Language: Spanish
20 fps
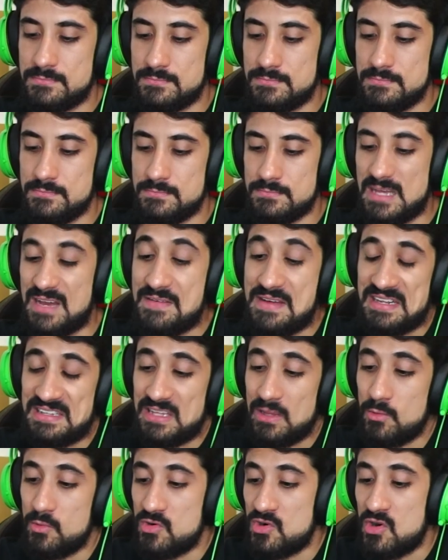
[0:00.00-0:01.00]
A ver,
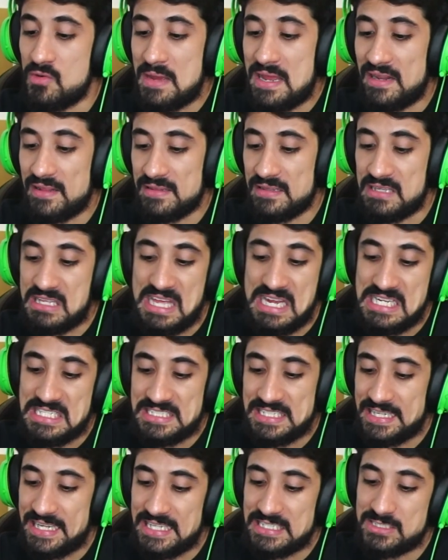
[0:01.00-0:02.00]
tengo uno verde. Ya ni
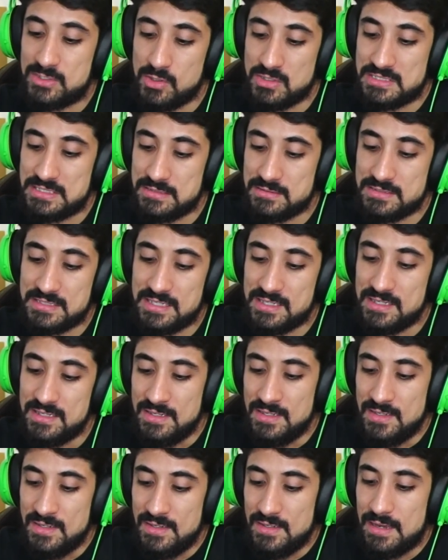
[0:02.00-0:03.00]
sé qué es cosa. O sea,
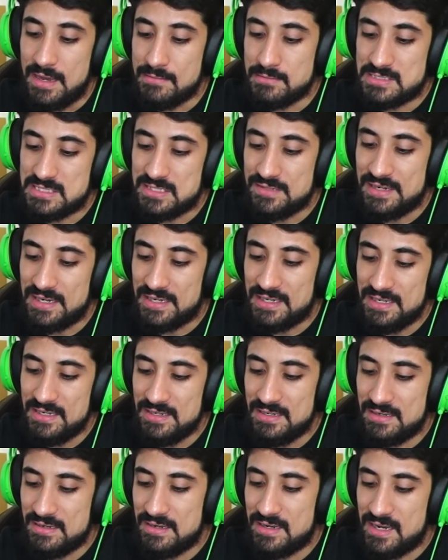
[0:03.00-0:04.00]
vamos a ver aquí.
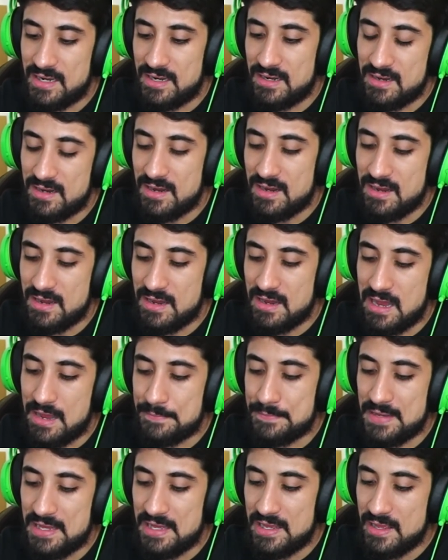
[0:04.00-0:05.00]

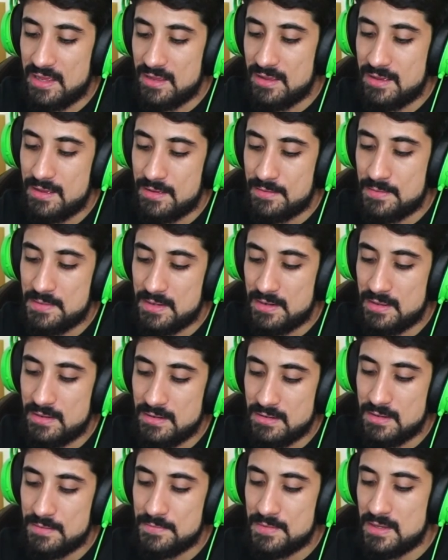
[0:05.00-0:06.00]
Amarillo,
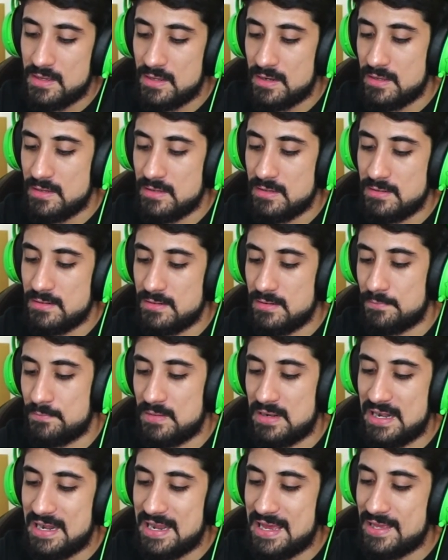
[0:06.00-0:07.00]
amarillo, amarillo, lo
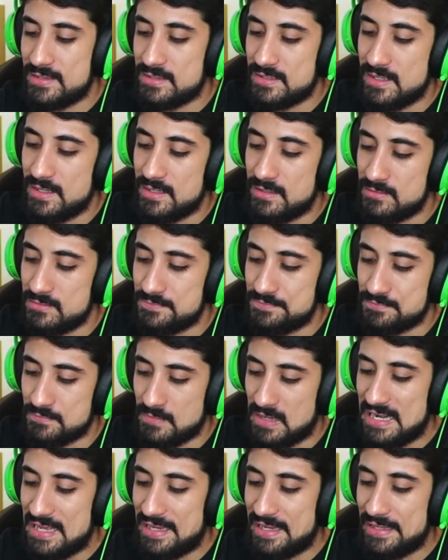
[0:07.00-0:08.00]
plátano
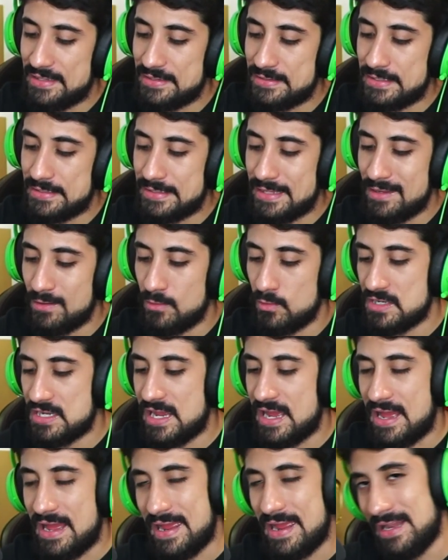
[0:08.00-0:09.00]
Vale, gente, tengo
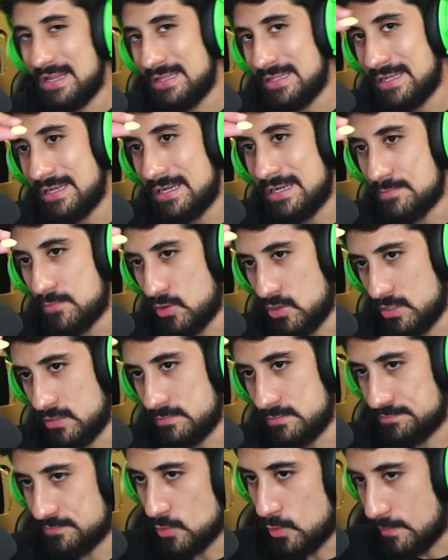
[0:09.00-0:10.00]
ya el del
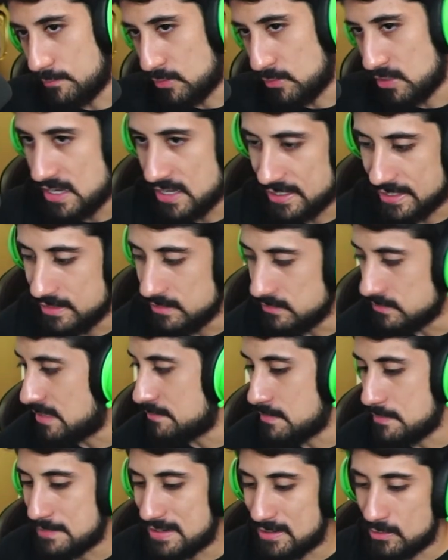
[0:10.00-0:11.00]
limón. Lo voy a poner aquí, en
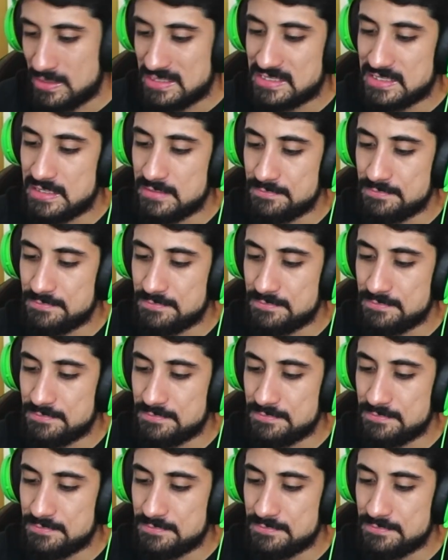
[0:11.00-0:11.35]
mi mano esta.